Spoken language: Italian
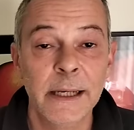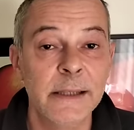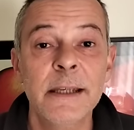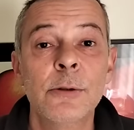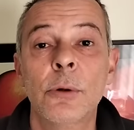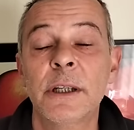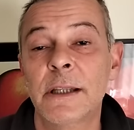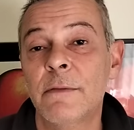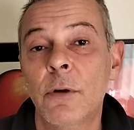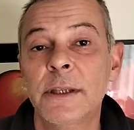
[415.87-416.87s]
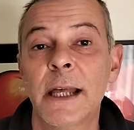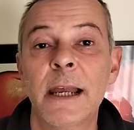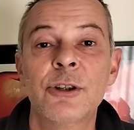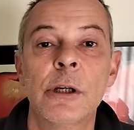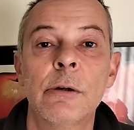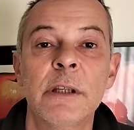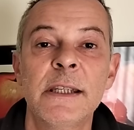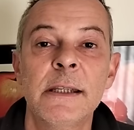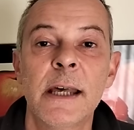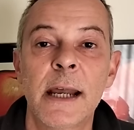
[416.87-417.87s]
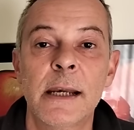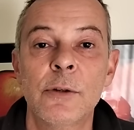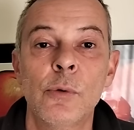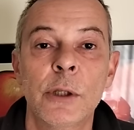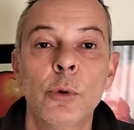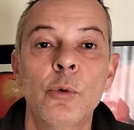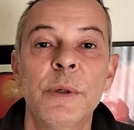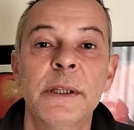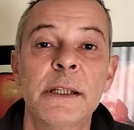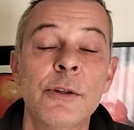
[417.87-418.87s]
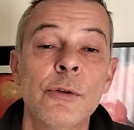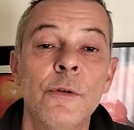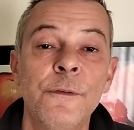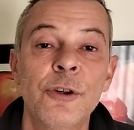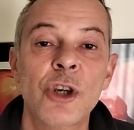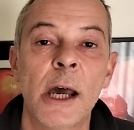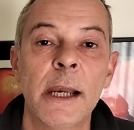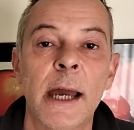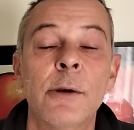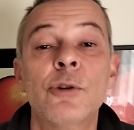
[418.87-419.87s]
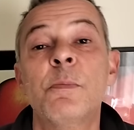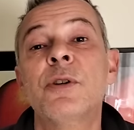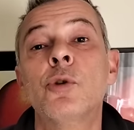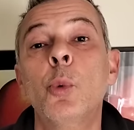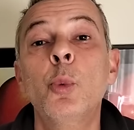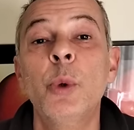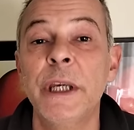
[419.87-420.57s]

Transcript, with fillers: Le distro che talvolta lasciano a desiderare sulla documentazione ufficiale hanno spesso un